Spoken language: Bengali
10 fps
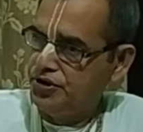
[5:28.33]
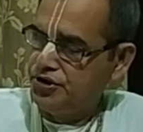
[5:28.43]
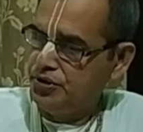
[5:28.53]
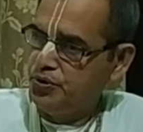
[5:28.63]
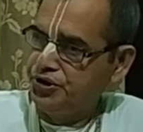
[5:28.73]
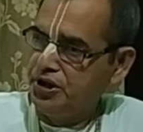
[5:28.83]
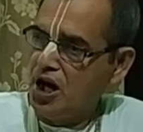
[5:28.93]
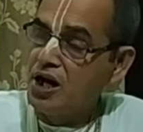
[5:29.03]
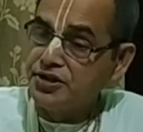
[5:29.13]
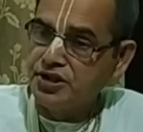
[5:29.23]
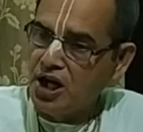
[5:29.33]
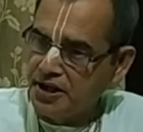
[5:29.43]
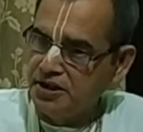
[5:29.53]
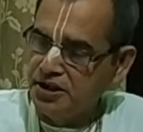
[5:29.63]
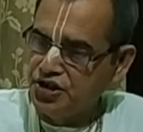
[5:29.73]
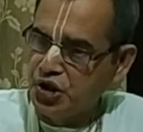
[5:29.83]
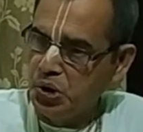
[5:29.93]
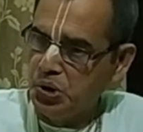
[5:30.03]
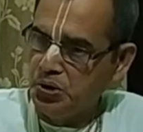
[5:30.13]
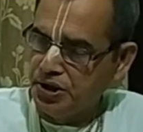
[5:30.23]
শ্রীমতীর আংটি হারিয়ে
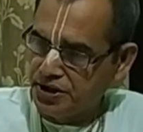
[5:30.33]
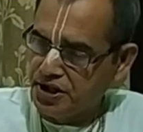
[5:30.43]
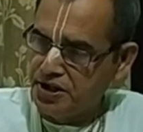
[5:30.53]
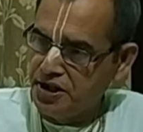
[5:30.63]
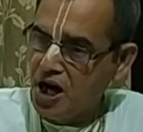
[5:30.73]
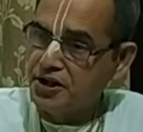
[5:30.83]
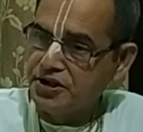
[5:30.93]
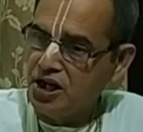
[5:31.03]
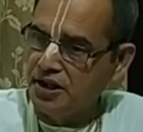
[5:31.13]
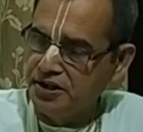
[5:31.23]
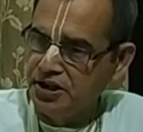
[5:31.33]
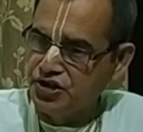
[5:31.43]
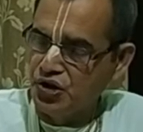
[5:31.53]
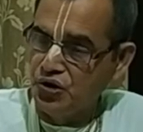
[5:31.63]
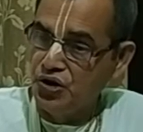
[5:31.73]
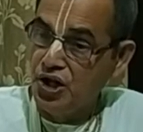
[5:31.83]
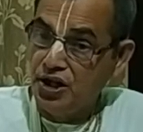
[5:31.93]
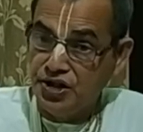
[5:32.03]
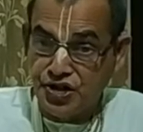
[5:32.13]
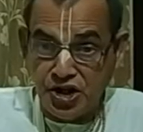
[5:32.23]
গেছিল রাধারানীর আংটি হারিয়ে গেছিল
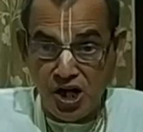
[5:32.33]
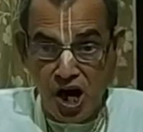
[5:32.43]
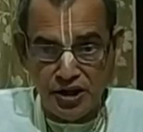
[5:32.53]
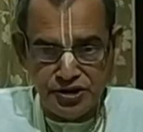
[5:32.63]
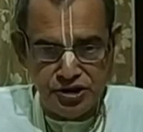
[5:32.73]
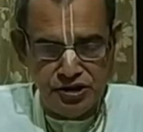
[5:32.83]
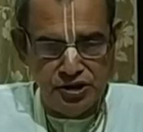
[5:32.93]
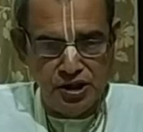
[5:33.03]
সেই আংটি